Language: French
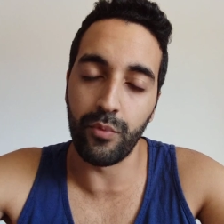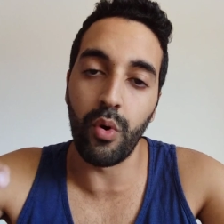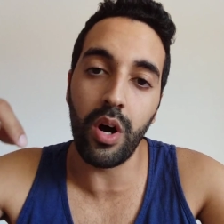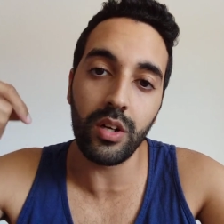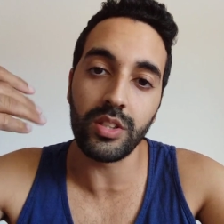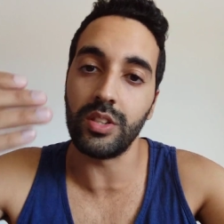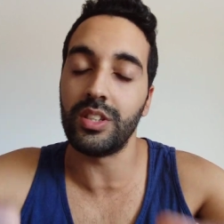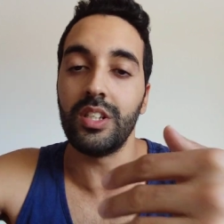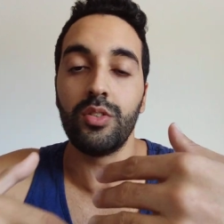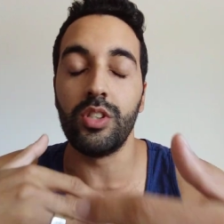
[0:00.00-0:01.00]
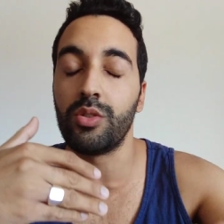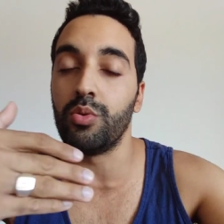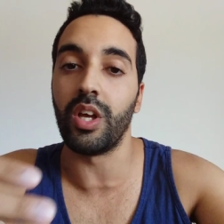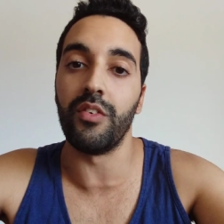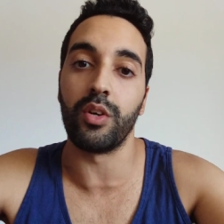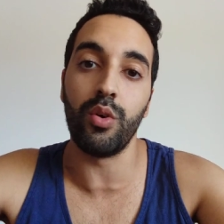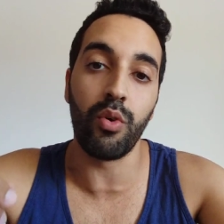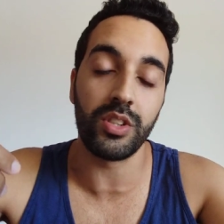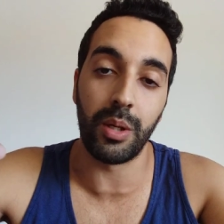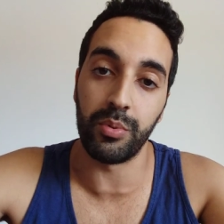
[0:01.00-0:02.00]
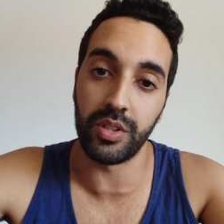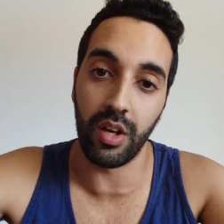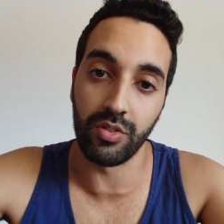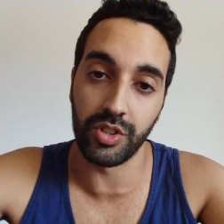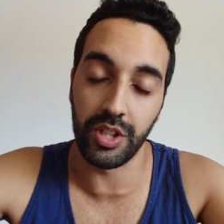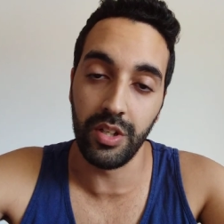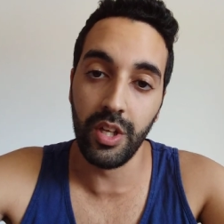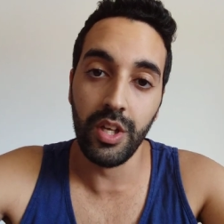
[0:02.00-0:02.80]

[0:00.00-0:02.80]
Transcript: voir, essayer de discuter avec eux, voir si ça peut s'arranger.